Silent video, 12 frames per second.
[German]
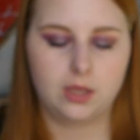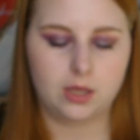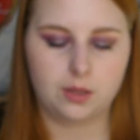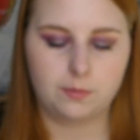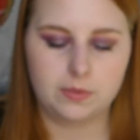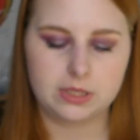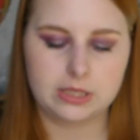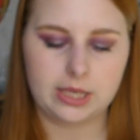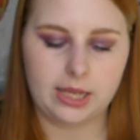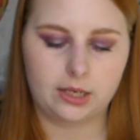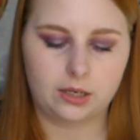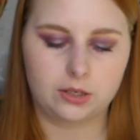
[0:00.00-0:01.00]
Ähm, das
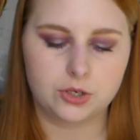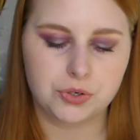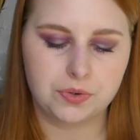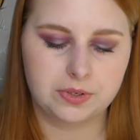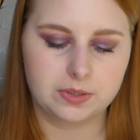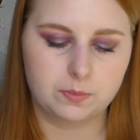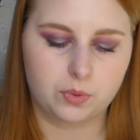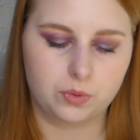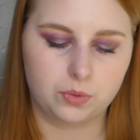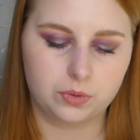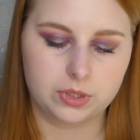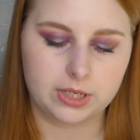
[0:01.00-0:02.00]
ist echt ein schönes
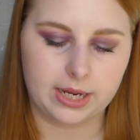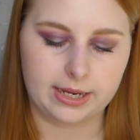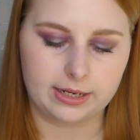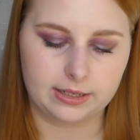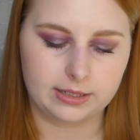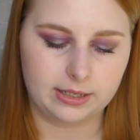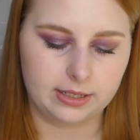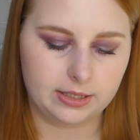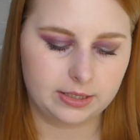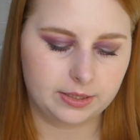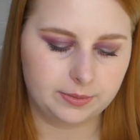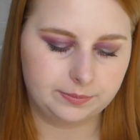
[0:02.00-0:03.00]
Produkt
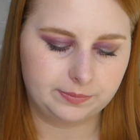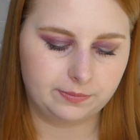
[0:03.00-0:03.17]
eigentlich.